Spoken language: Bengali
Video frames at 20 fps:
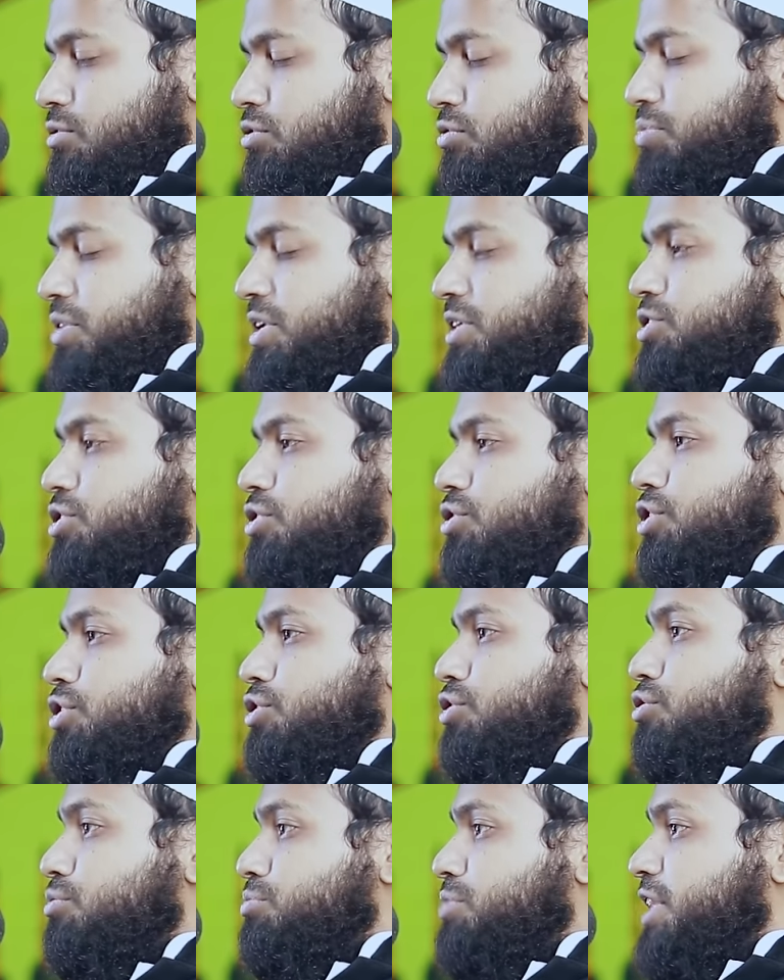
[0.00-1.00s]
নবী যখন
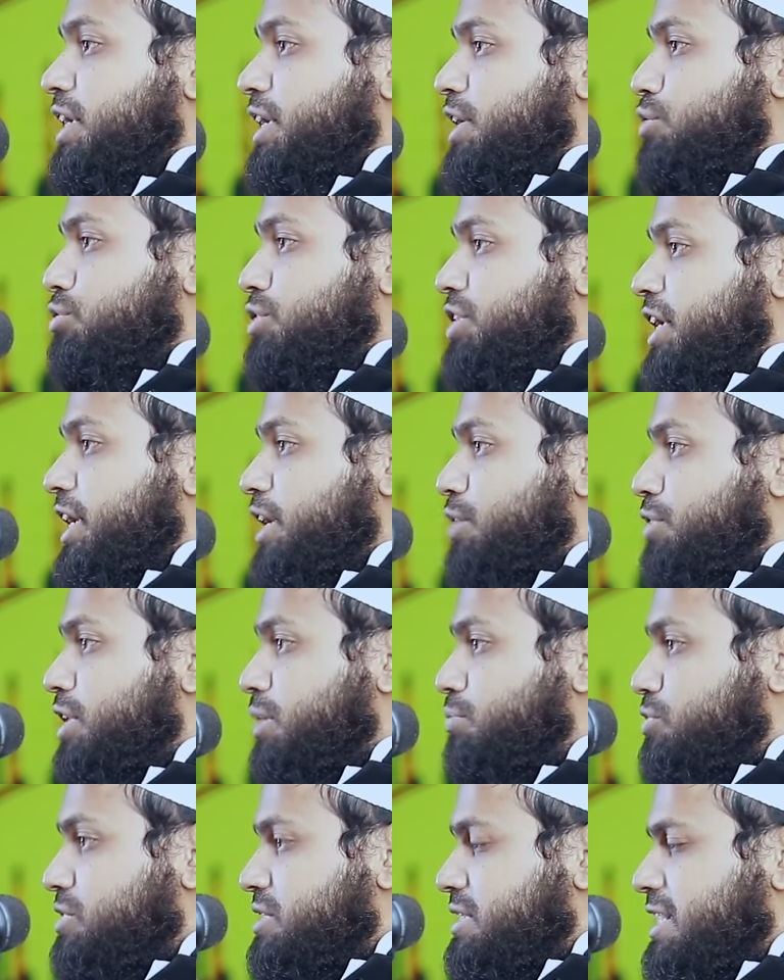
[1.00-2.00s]
ঘুম থেকে উঠে উনি
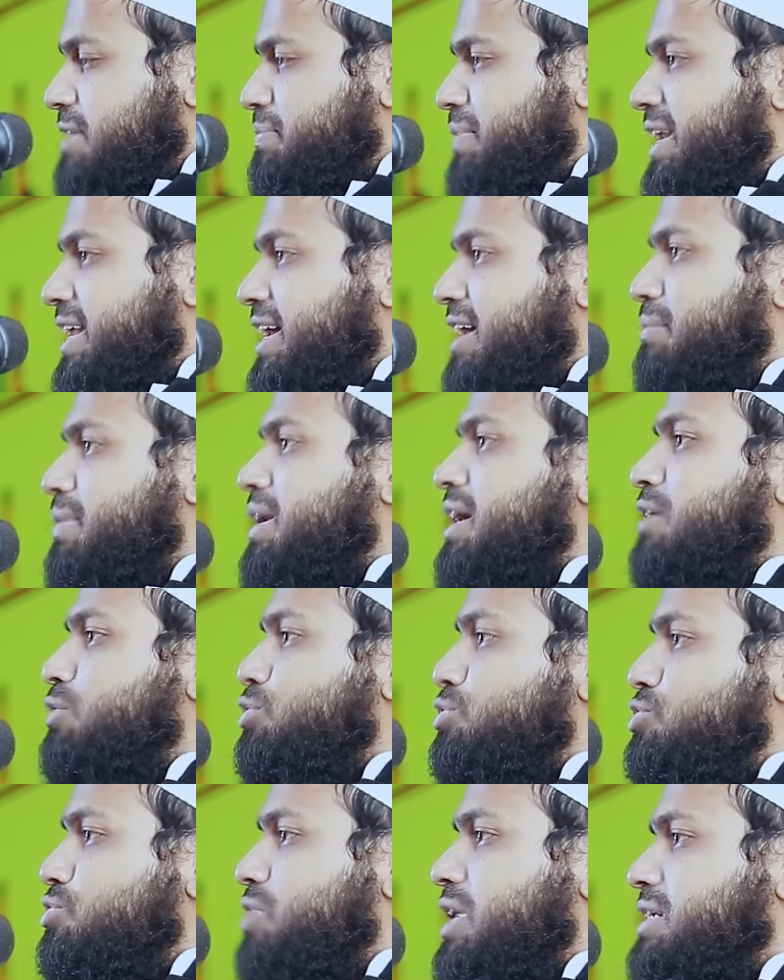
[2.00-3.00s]
বুঝতে পারে আমার
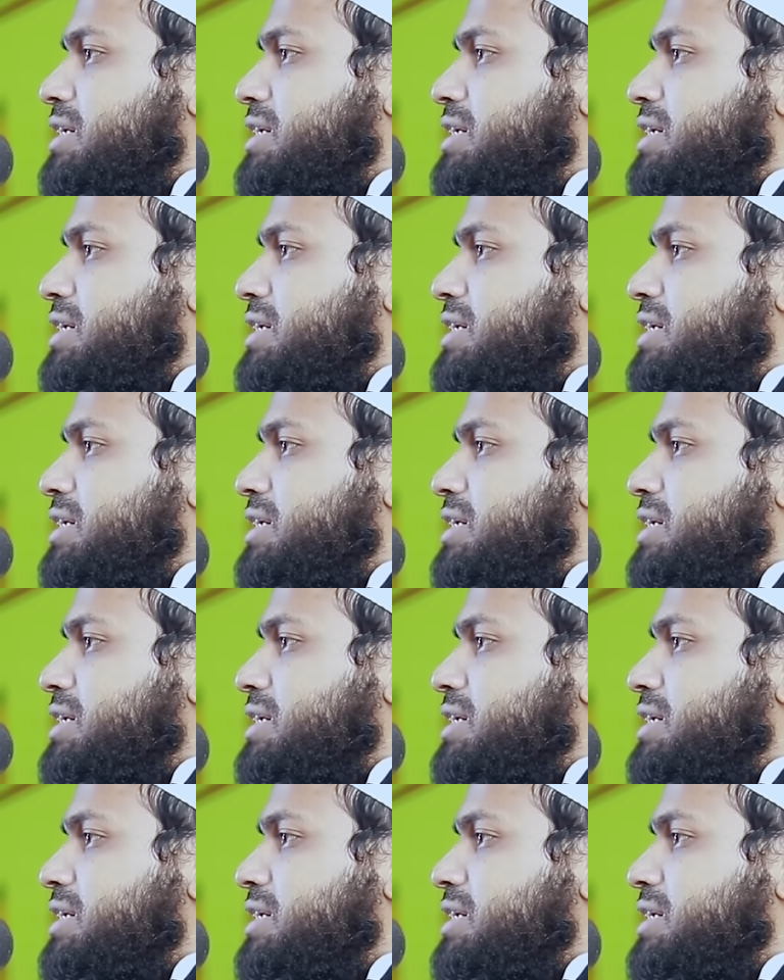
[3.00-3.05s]
উজু